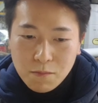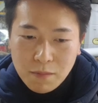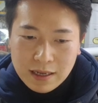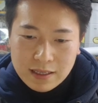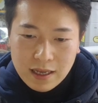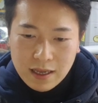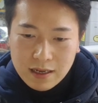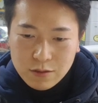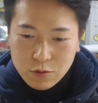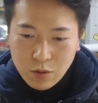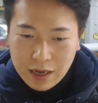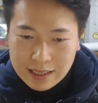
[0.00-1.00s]
바다 향을
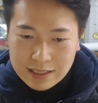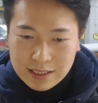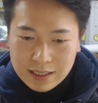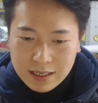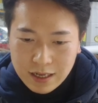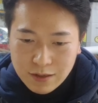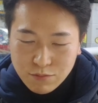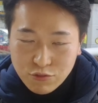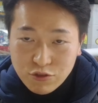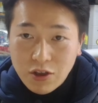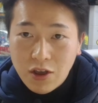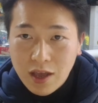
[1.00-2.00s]
또 간직한
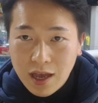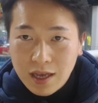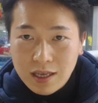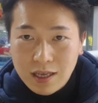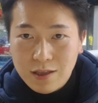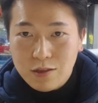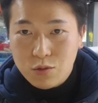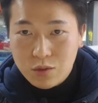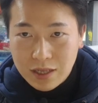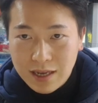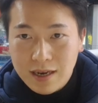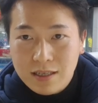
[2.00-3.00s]
문어 향이 또
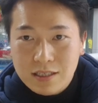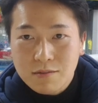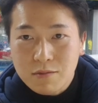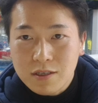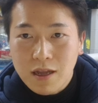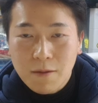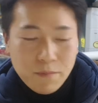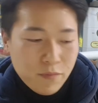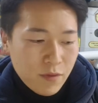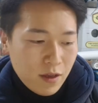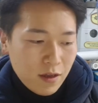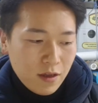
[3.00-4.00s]
살아 있습니다.
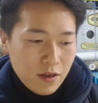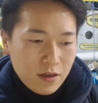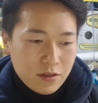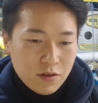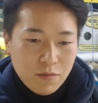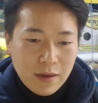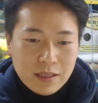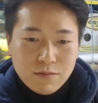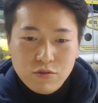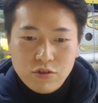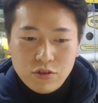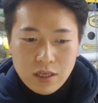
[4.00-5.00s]
그래서 많은
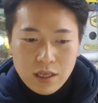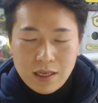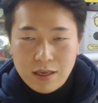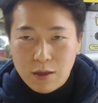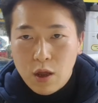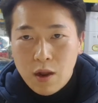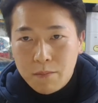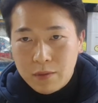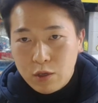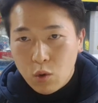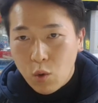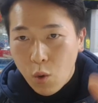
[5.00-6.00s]
분들이
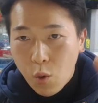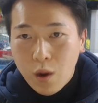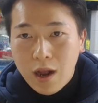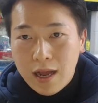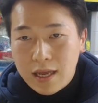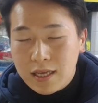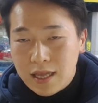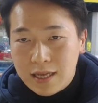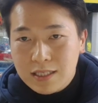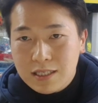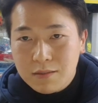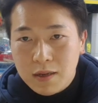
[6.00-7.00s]
비록 고가긴
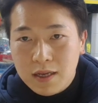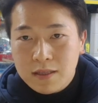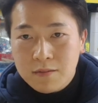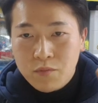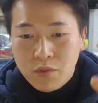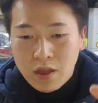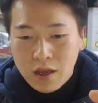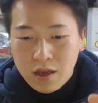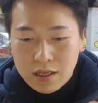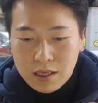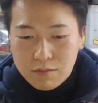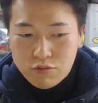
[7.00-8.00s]
하지만
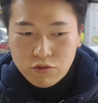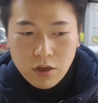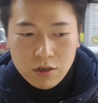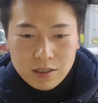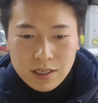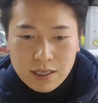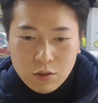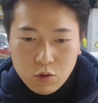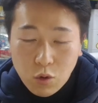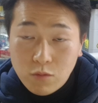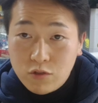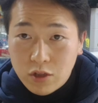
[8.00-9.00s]
이 문어를 사서
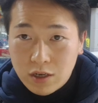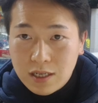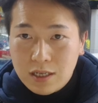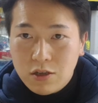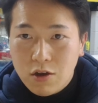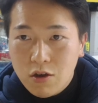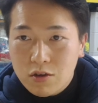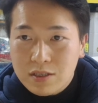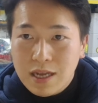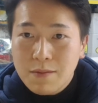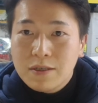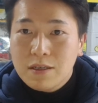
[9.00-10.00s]
돌문어를 사서
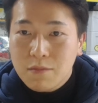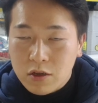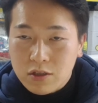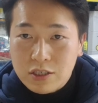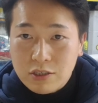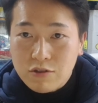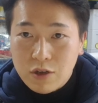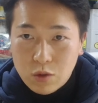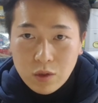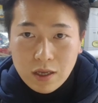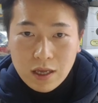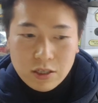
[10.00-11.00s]
삶아서 먹는 이유가 또
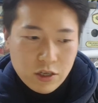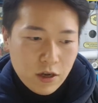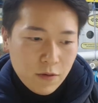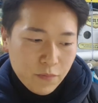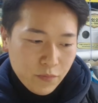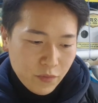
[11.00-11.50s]
있겠죠.